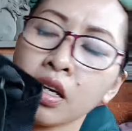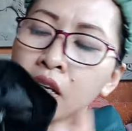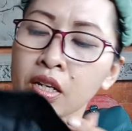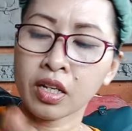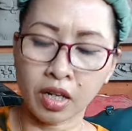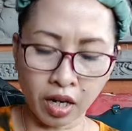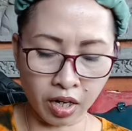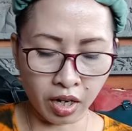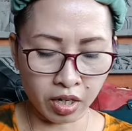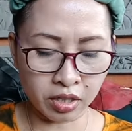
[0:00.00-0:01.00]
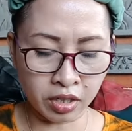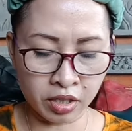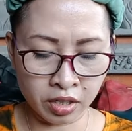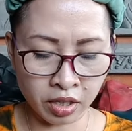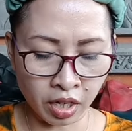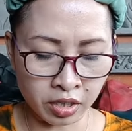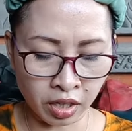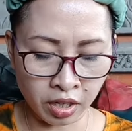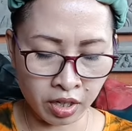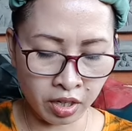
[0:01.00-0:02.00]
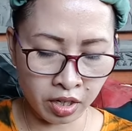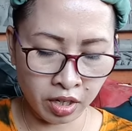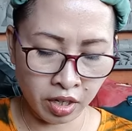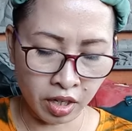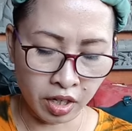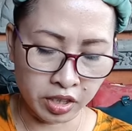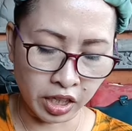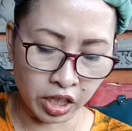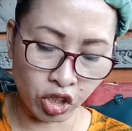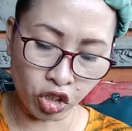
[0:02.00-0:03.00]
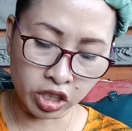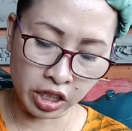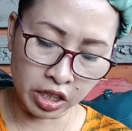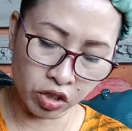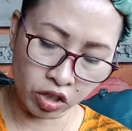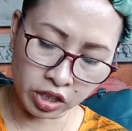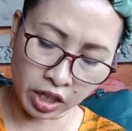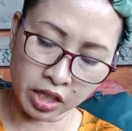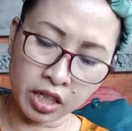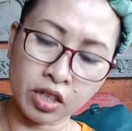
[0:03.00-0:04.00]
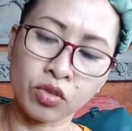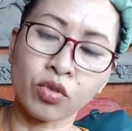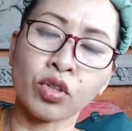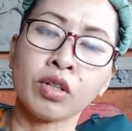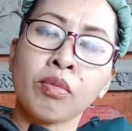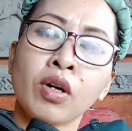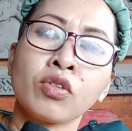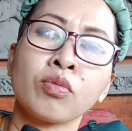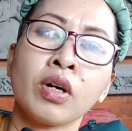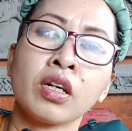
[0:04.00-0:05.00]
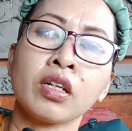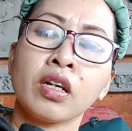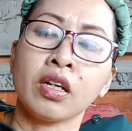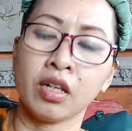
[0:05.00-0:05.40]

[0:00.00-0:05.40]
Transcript: ini kak eh, kata senior senior saya tuh ini bagus banget ya